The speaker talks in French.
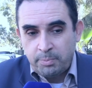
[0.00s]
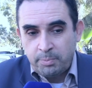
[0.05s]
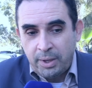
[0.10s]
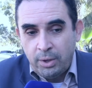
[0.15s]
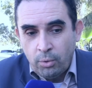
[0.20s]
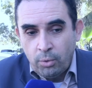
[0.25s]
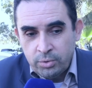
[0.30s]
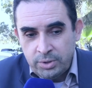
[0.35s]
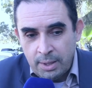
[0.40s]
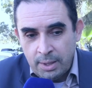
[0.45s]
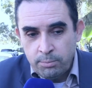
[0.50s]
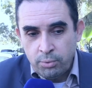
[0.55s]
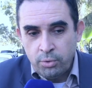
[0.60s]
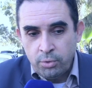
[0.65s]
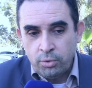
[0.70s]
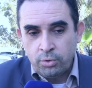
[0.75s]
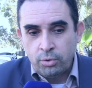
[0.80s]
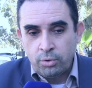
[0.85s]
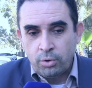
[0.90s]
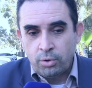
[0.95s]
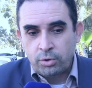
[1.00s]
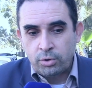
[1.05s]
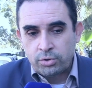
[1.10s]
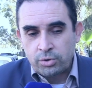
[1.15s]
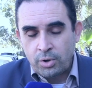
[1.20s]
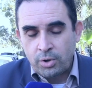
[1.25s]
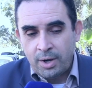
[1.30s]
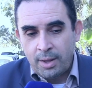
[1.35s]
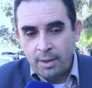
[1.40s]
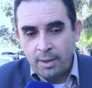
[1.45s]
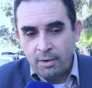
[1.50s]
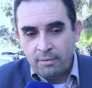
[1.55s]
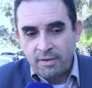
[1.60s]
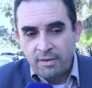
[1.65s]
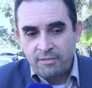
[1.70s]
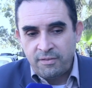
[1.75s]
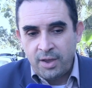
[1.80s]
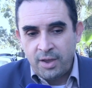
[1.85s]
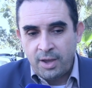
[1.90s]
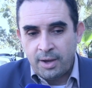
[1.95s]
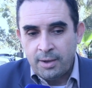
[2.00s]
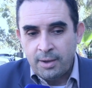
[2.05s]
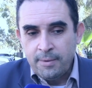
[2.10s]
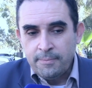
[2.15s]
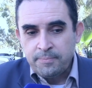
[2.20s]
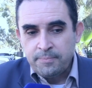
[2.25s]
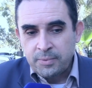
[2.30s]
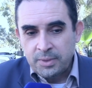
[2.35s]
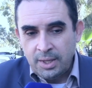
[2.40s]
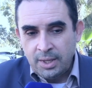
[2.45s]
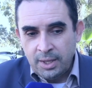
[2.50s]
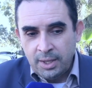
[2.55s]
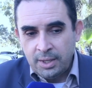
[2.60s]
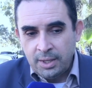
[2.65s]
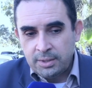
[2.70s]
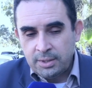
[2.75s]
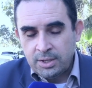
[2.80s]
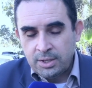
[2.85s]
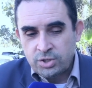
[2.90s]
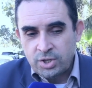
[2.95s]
pris au début, donc ce qu'on on va faire des,